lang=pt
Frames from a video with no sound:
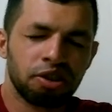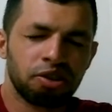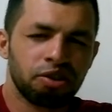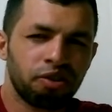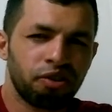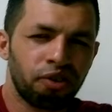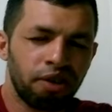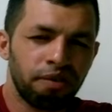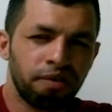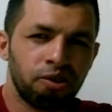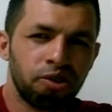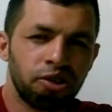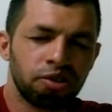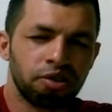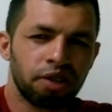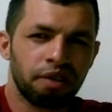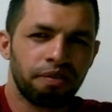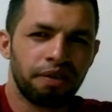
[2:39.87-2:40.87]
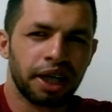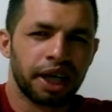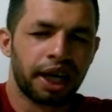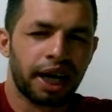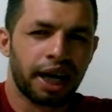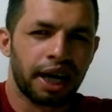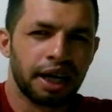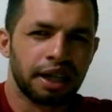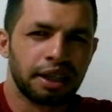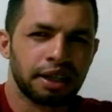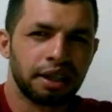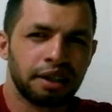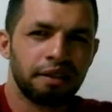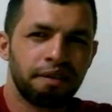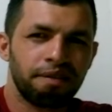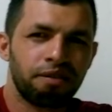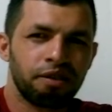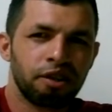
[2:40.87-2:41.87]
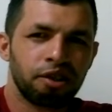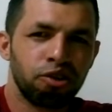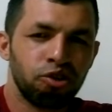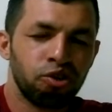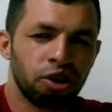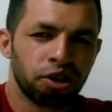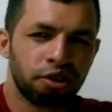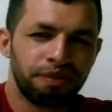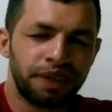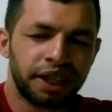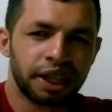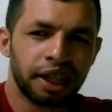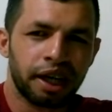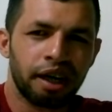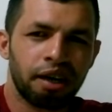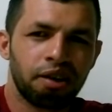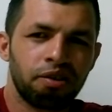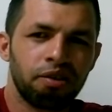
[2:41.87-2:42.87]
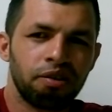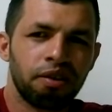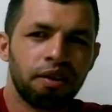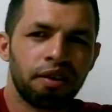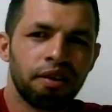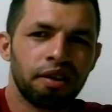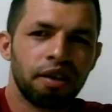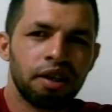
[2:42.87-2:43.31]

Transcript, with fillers: eu sofri muito na minha casa, no hospital.